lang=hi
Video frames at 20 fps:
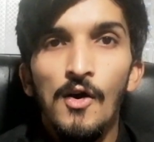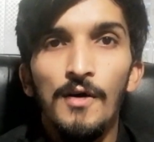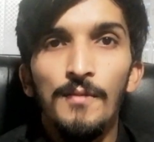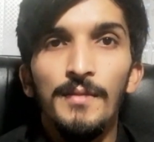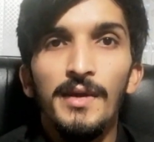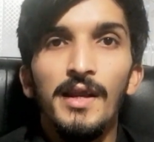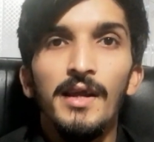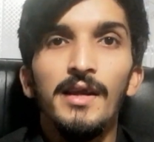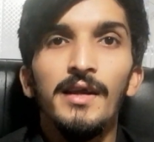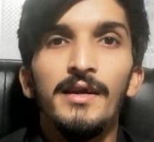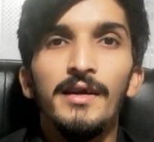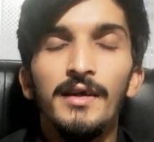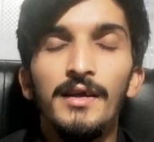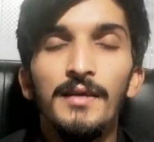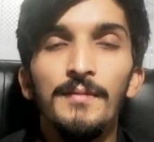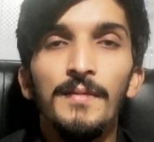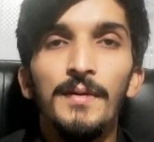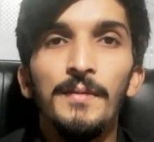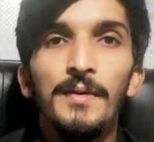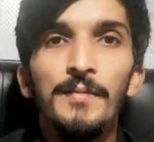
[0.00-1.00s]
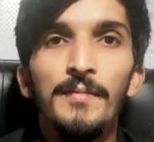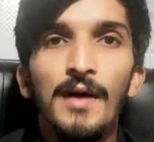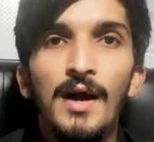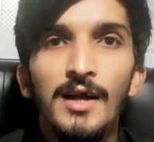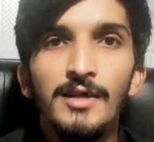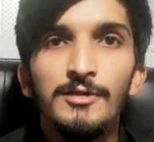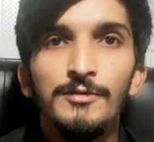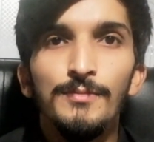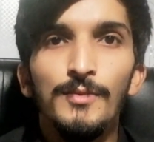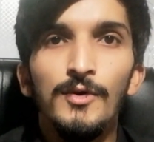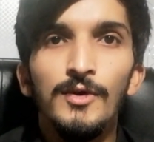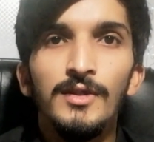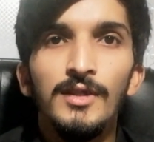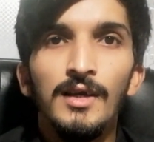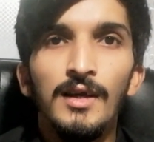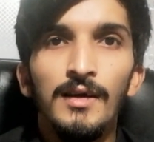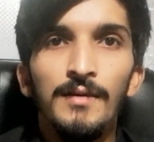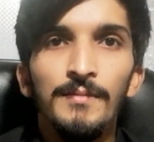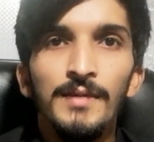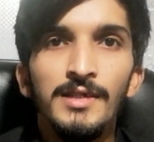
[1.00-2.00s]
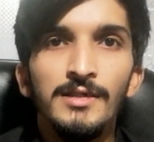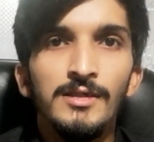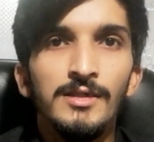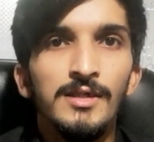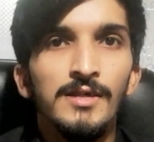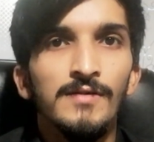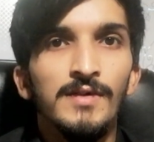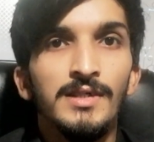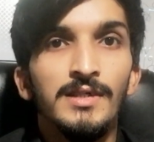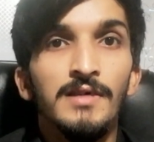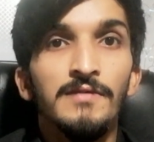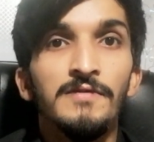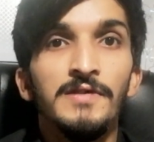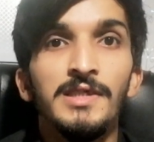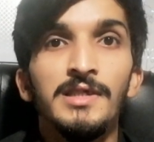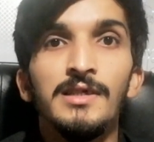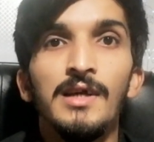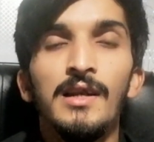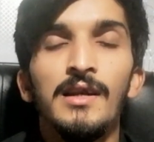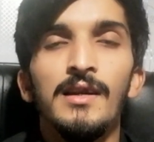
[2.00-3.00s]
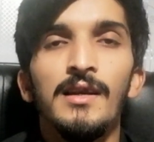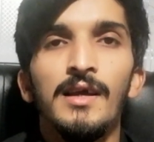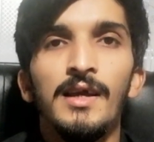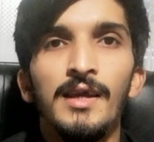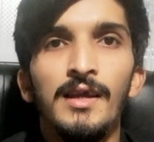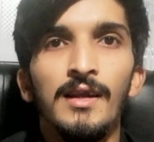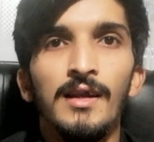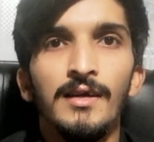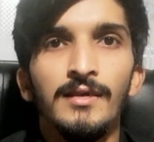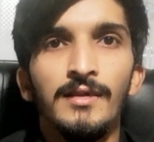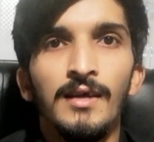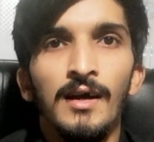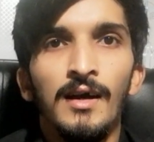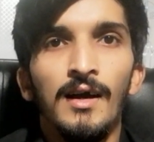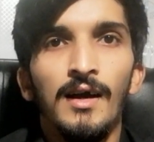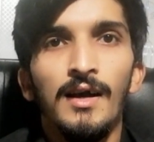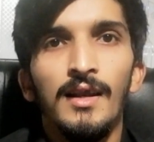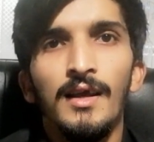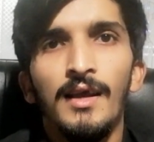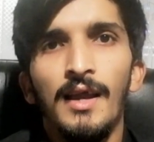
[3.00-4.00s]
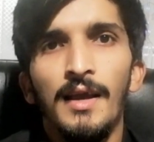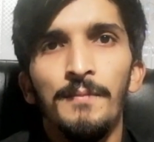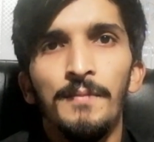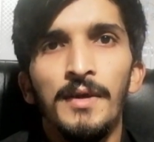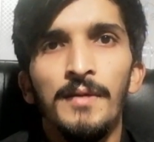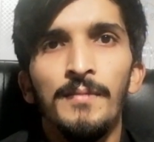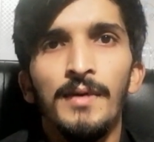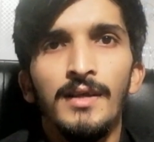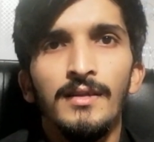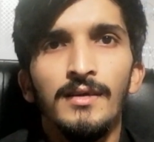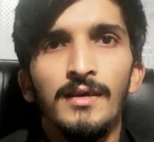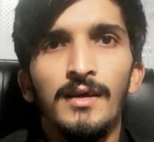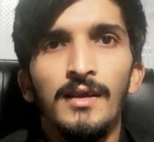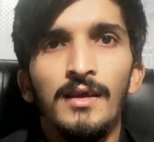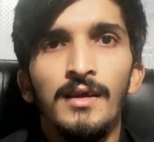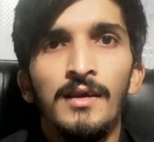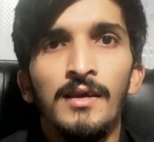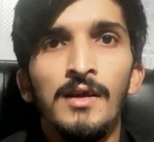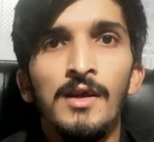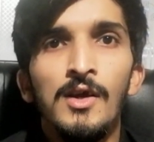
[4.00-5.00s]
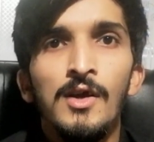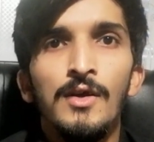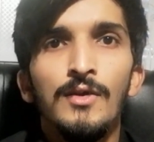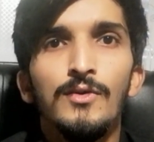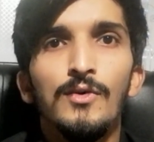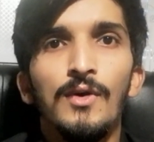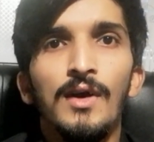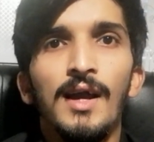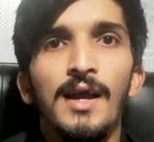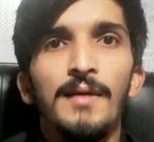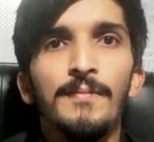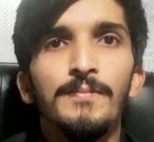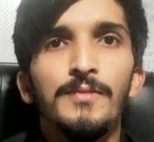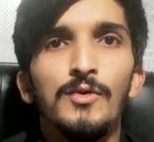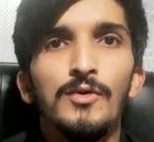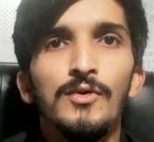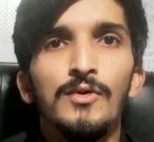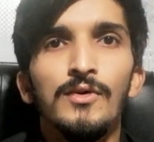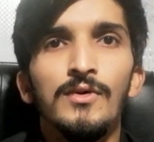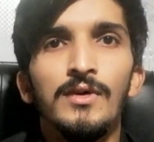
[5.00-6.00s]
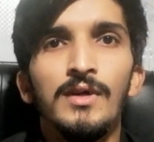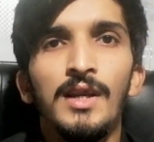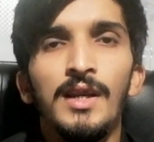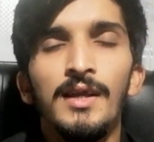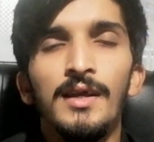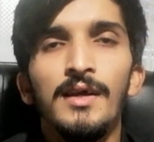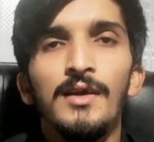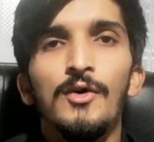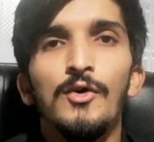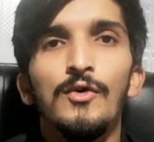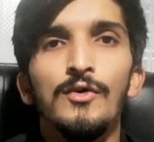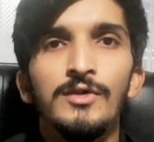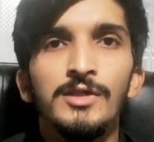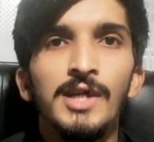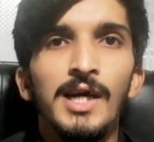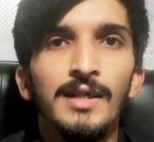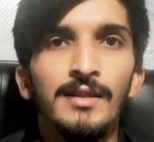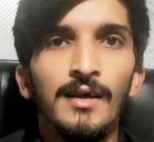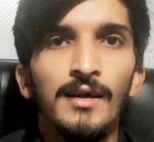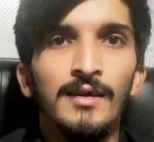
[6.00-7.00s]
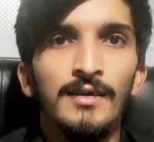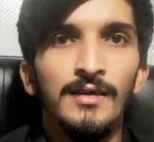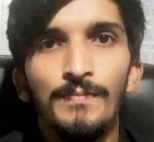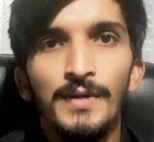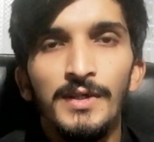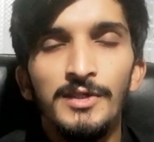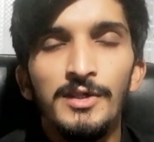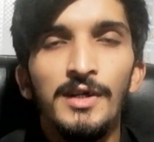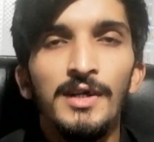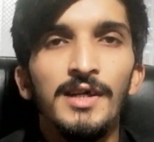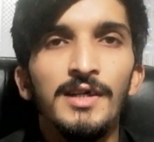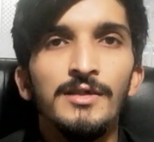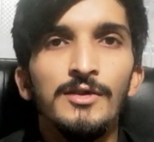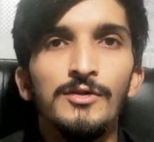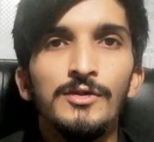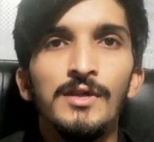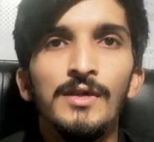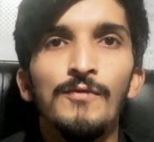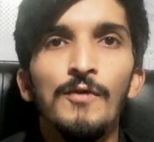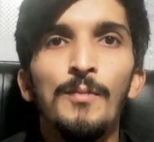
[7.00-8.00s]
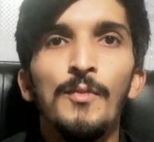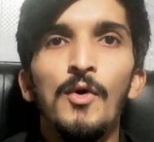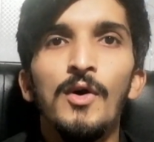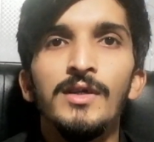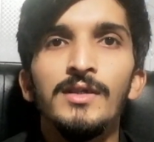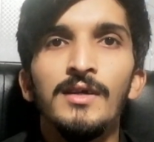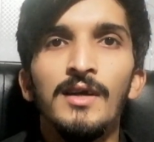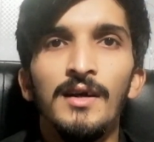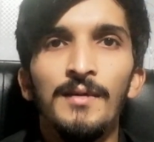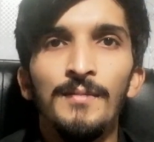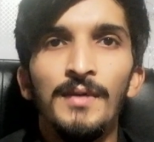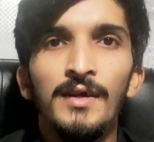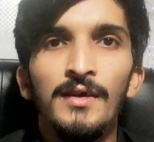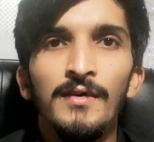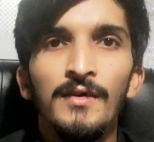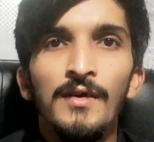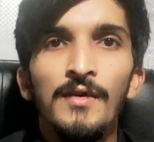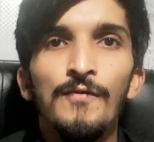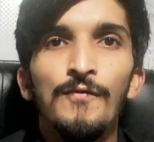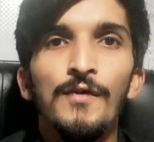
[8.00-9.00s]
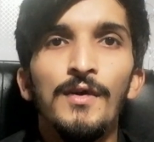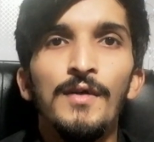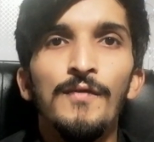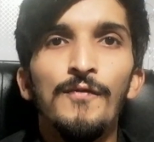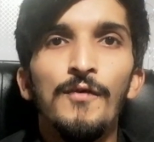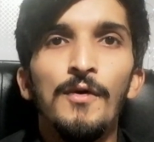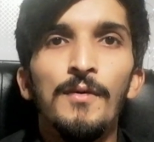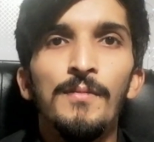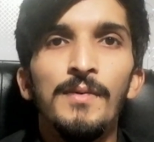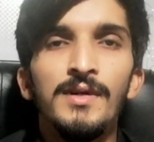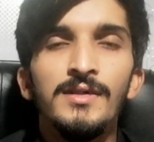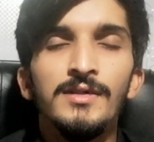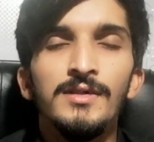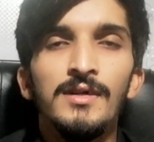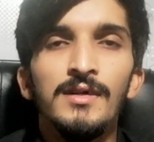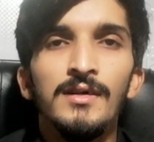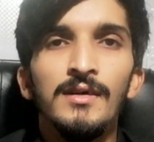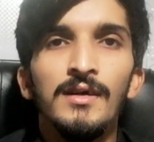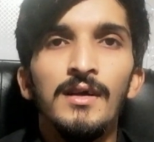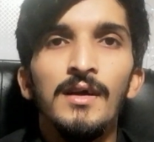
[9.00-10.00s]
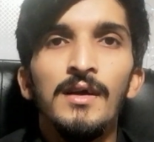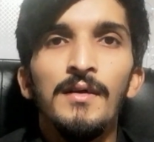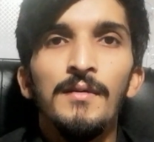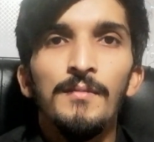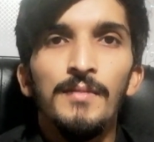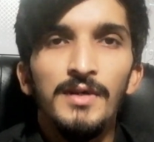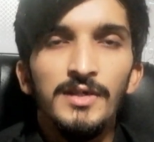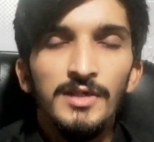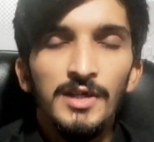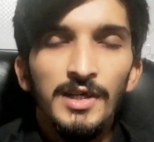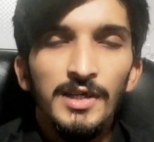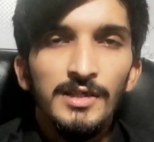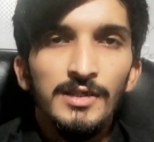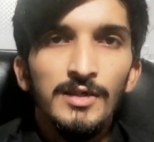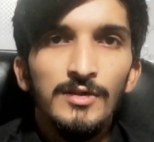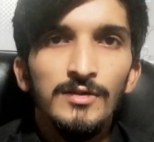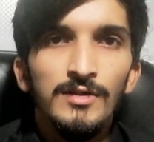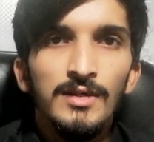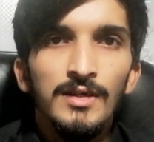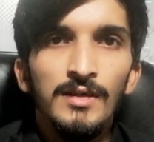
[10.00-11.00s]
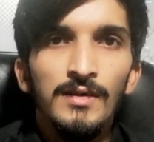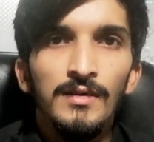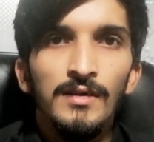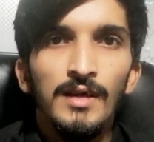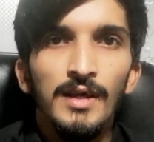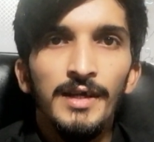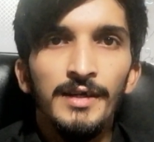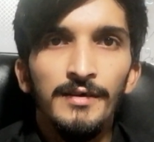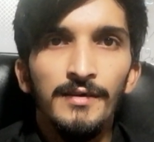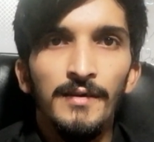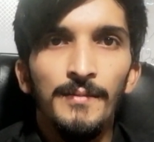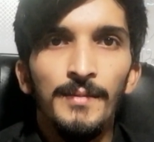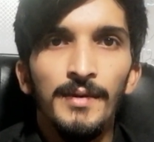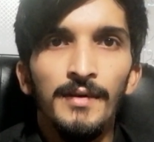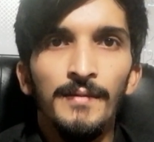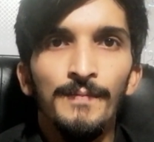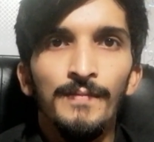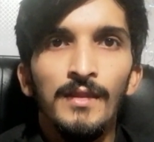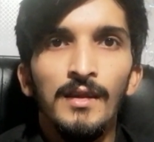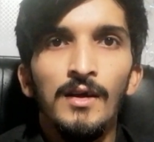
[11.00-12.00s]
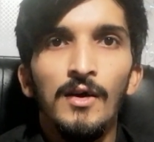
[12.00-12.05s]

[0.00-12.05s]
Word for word: और मेरे इंटर में भी मार्क्स बहुत कम है जिसकी वजह से वीज़ा नहीं लगता अगर गैप की बात करें तो गैप तो क्लियर हो जाता है परसेंटेज है उसकी वो बहुत कम है फोर परसेंट परसेंटेज है उसकी इंटर में